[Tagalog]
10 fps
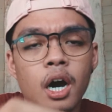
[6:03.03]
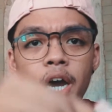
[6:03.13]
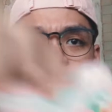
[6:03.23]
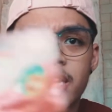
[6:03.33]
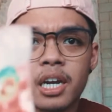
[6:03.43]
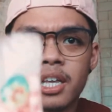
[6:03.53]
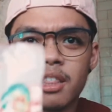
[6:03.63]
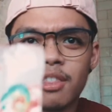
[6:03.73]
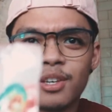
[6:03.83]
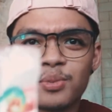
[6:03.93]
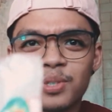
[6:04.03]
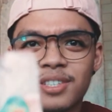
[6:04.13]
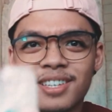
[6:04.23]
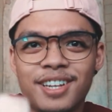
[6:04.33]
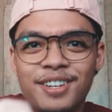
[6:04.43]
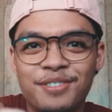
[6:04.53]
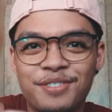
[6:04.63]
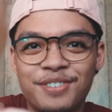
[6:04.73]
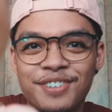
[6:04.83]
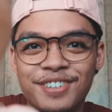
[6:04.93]
Hydrate, this was still
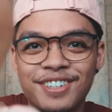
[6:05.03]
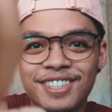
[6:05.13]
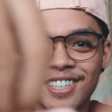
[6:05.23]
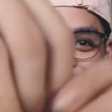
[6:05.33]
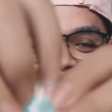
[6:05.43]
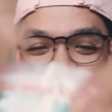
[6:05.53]
naman